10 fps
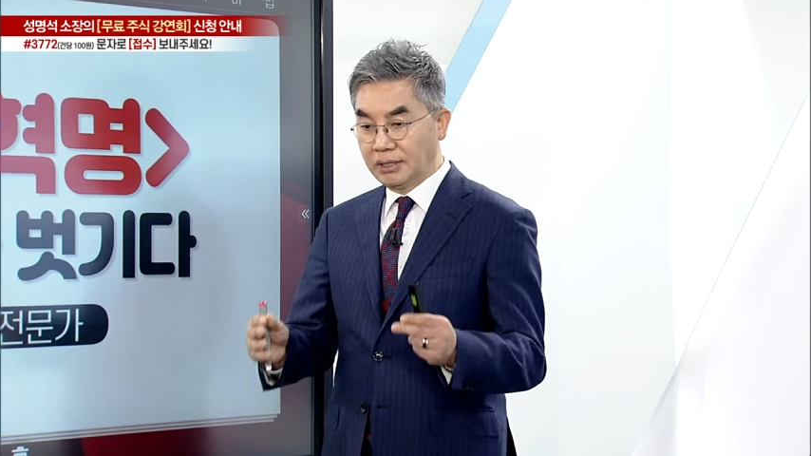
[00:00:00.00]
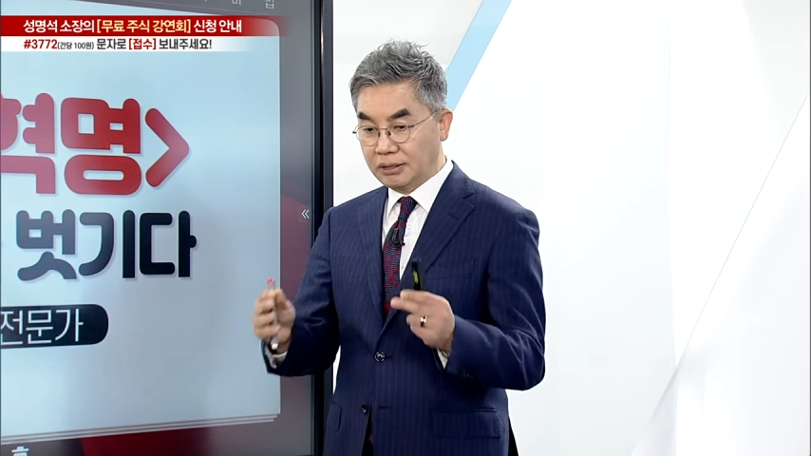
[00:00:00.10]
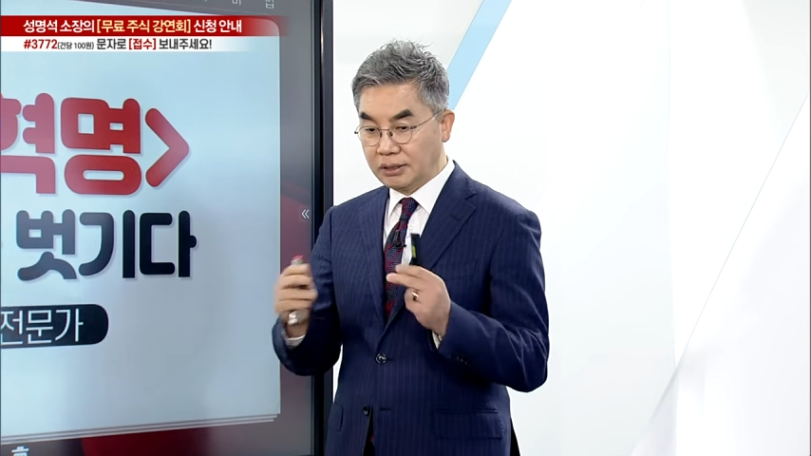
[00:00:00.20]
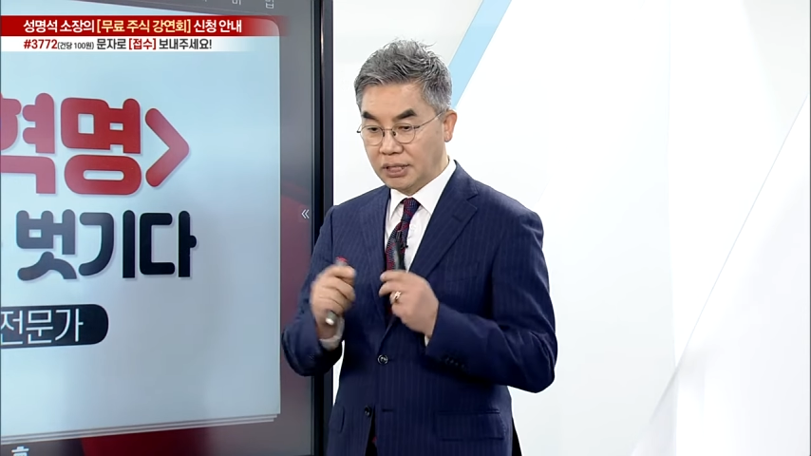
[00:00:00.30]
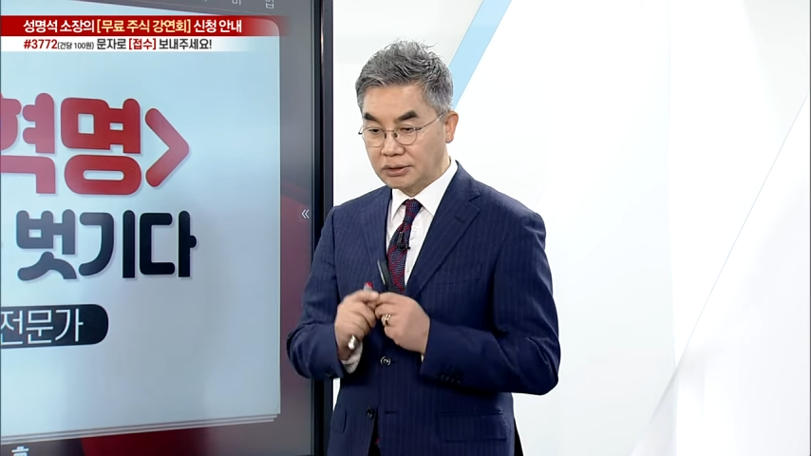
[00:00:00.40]

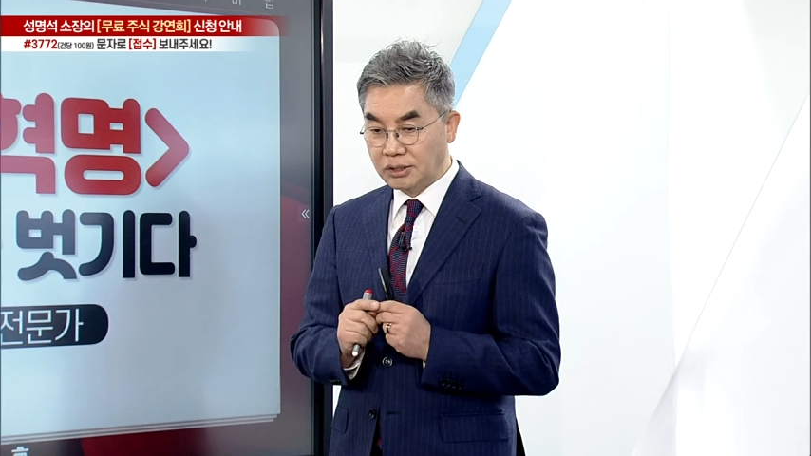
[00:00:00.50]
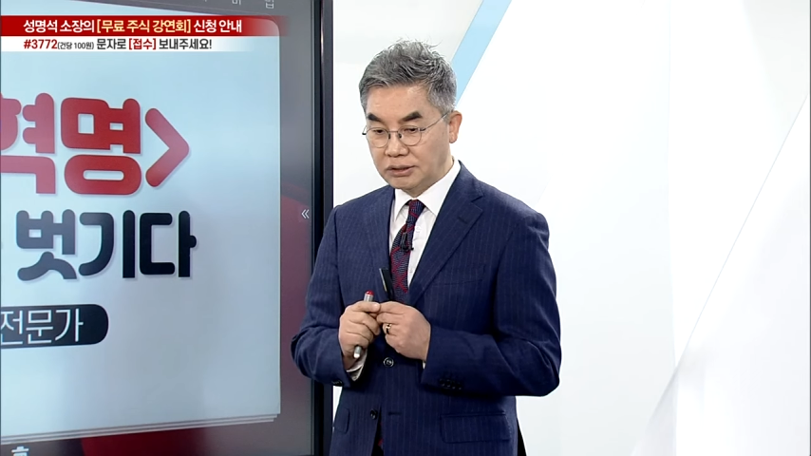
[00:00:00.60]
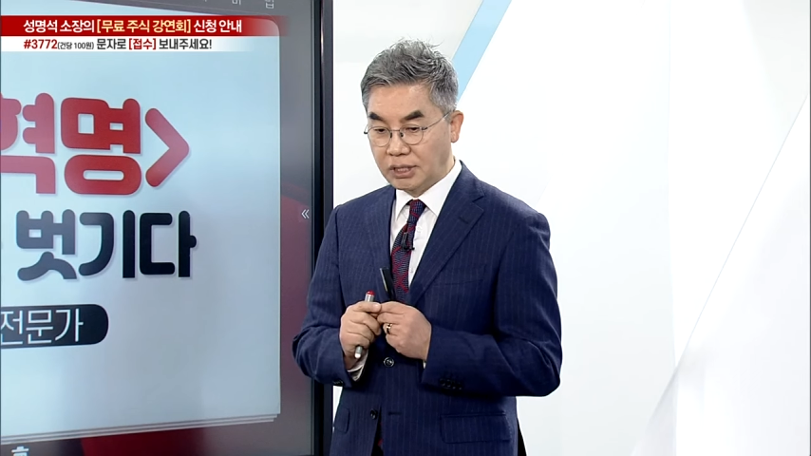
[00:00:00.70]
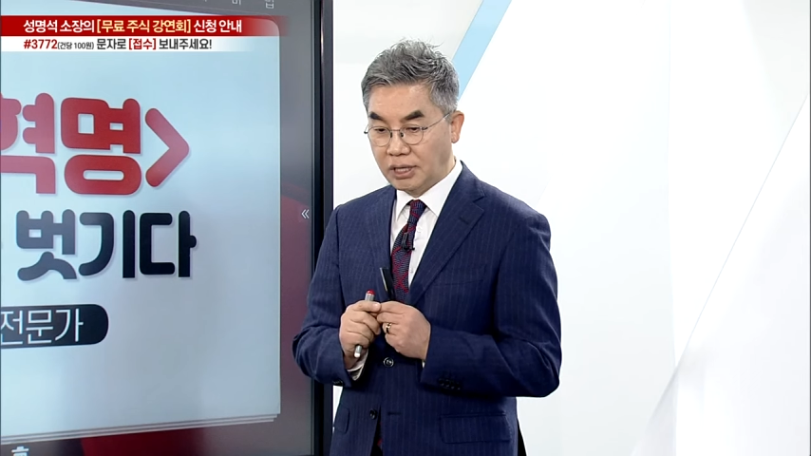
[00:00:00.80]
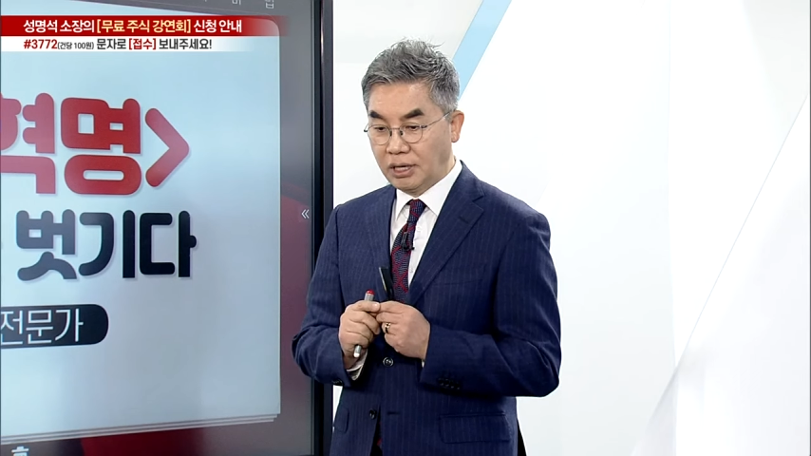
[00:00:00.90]
그렇게 해서
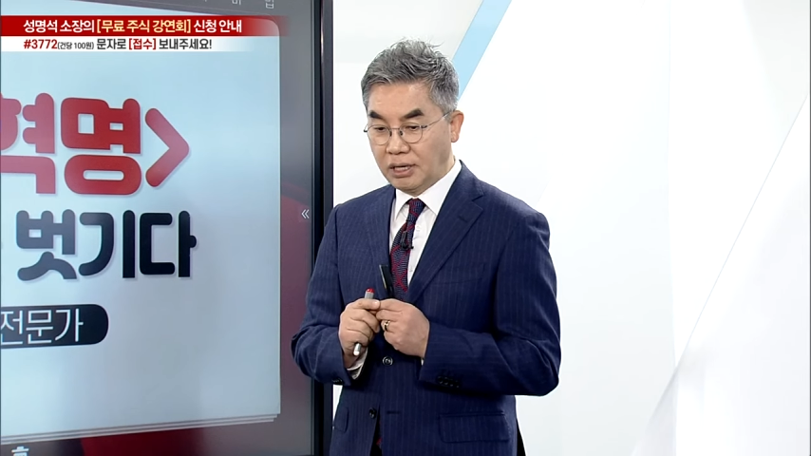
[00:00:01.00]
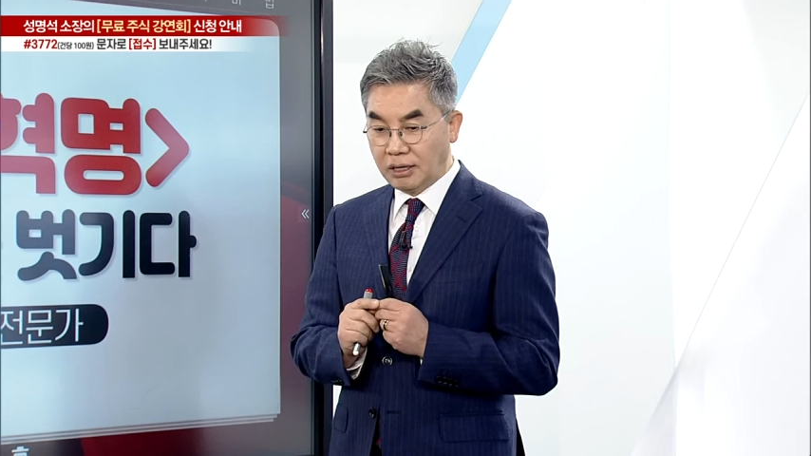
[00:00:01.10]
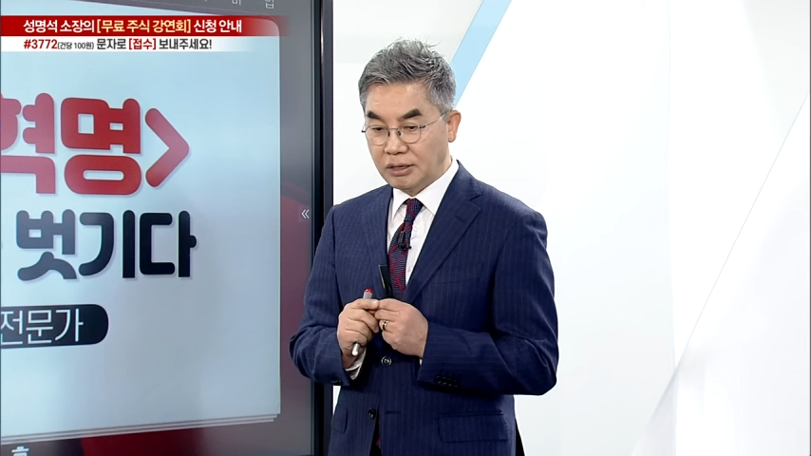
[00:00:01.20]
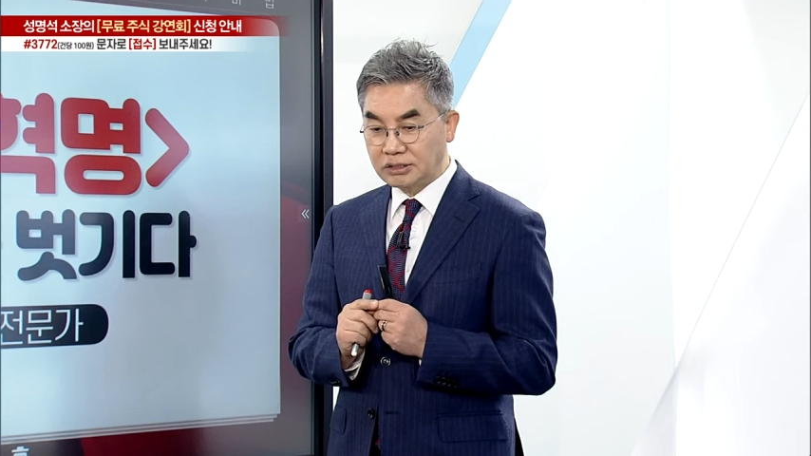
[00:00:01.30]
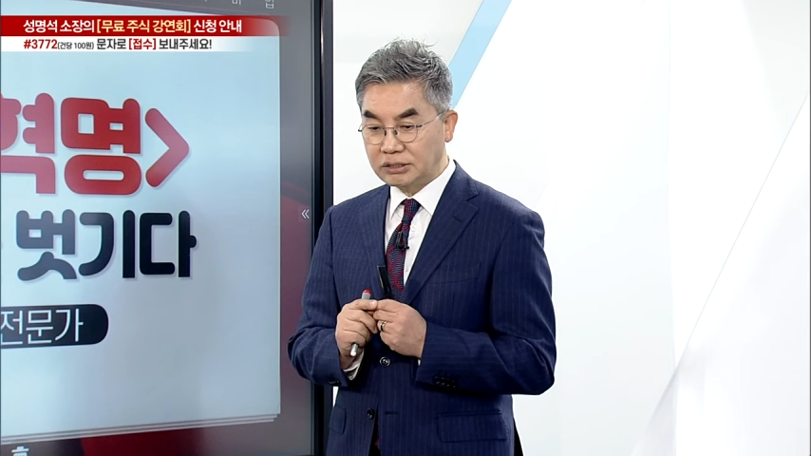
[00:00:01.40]
이제
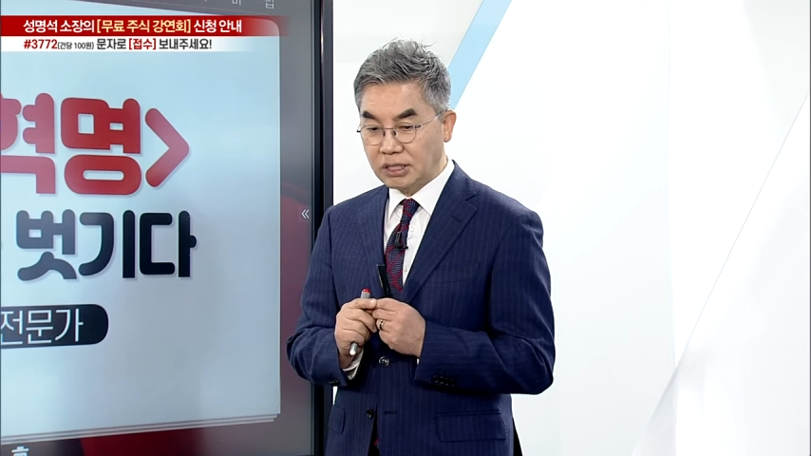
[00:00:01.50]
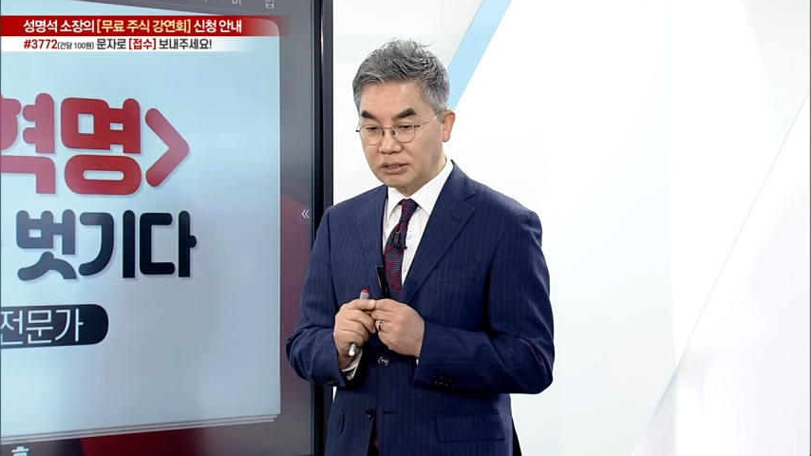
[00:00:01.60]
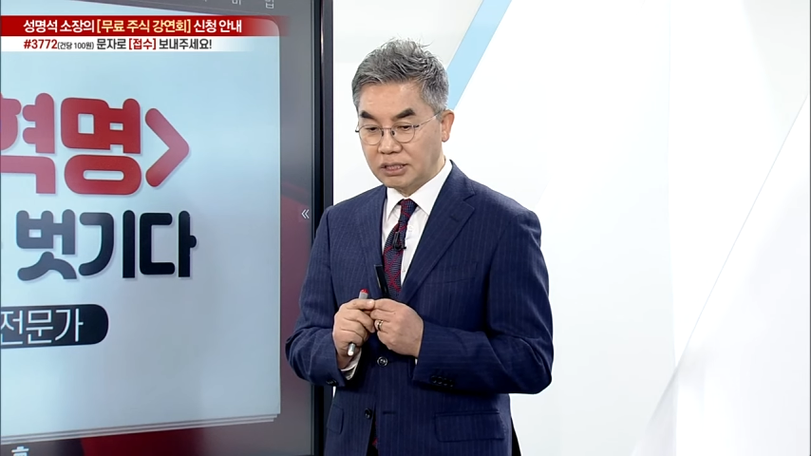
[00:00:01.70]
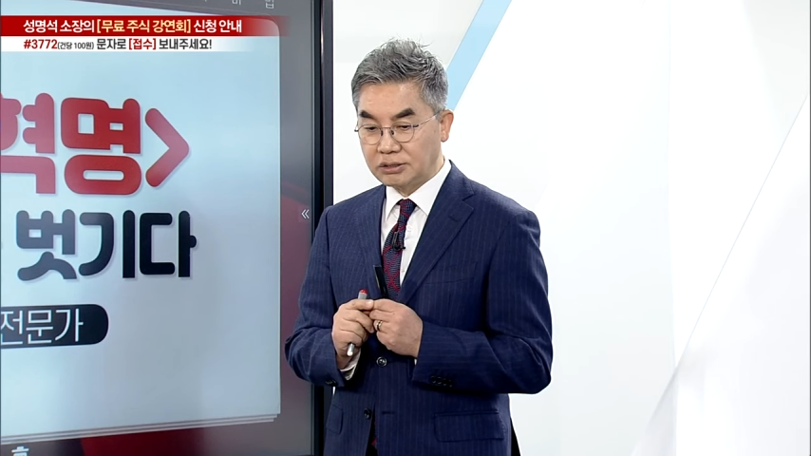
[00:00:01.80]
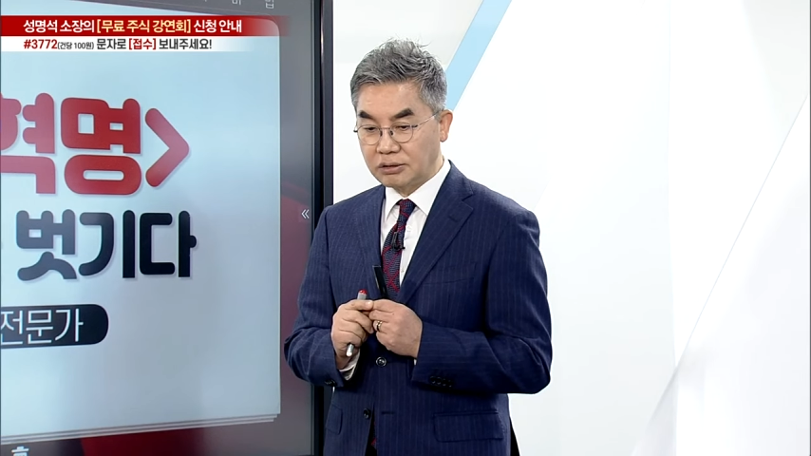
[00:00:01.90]
어, 시작을
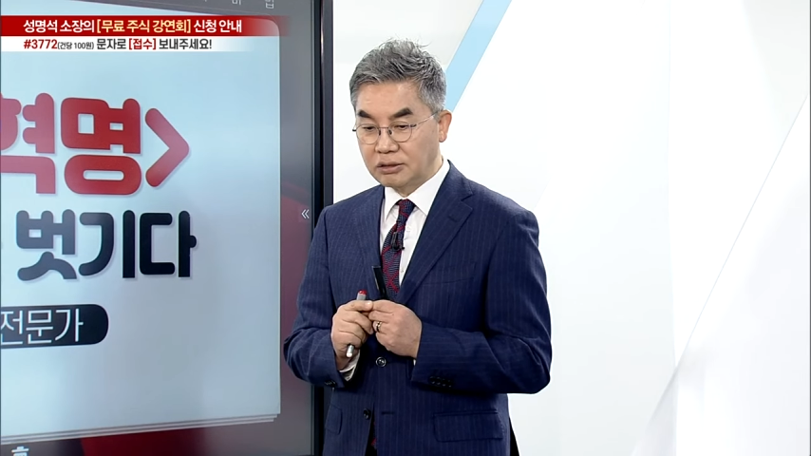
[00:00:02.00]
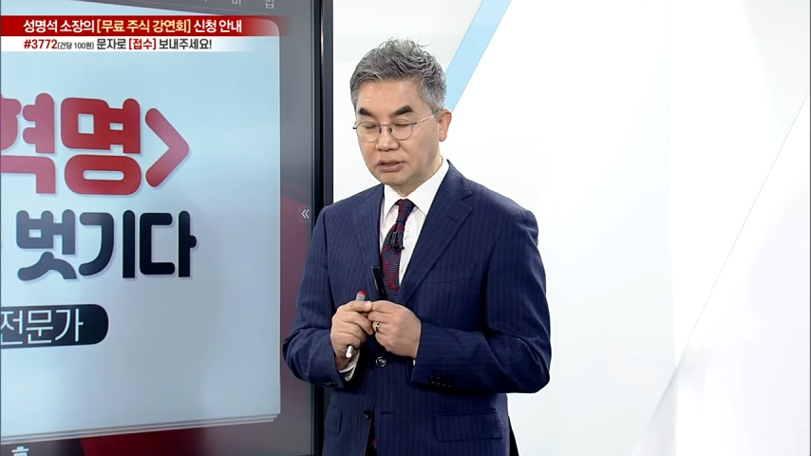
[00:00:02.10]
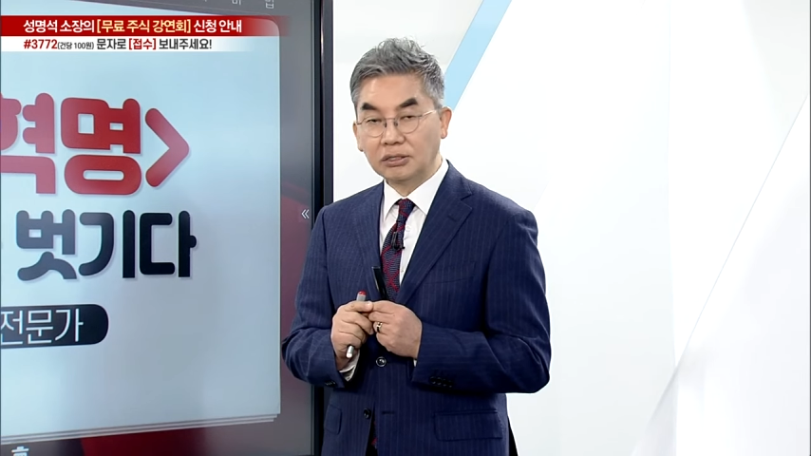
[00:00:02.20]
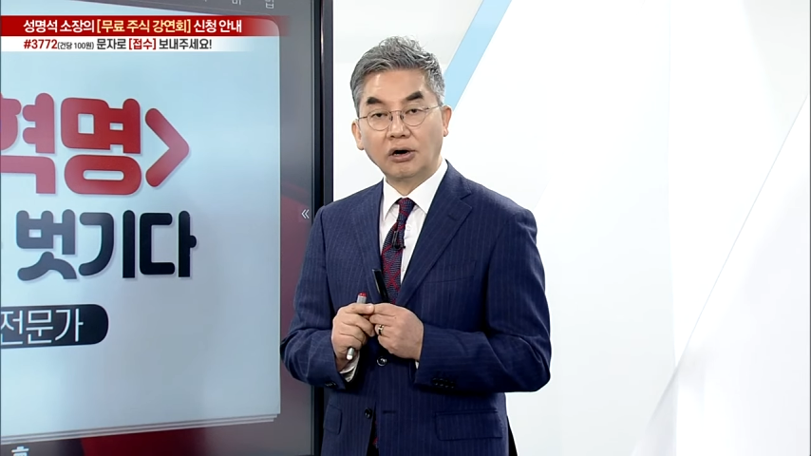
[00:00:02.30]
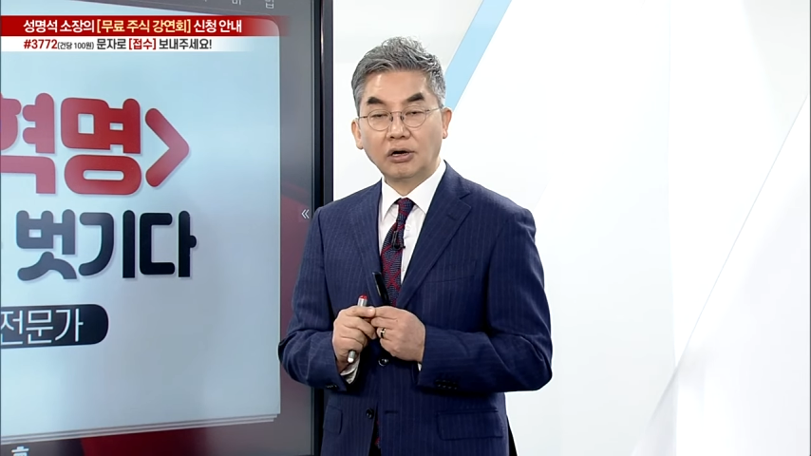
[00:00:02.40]
했어요.
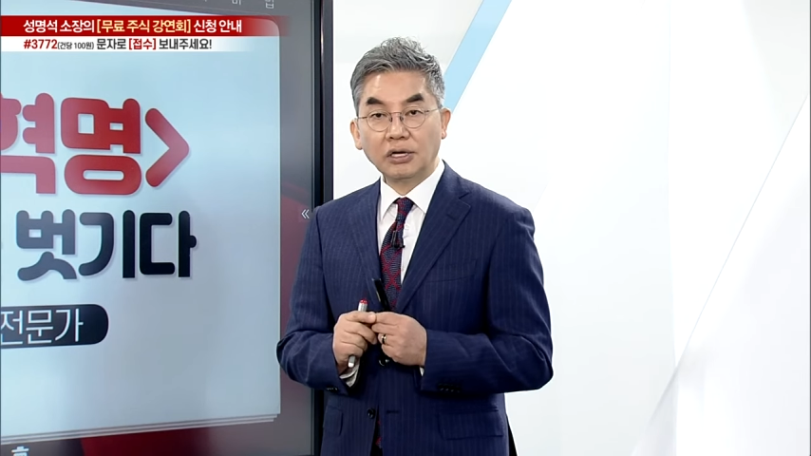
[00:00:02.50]
그럼요.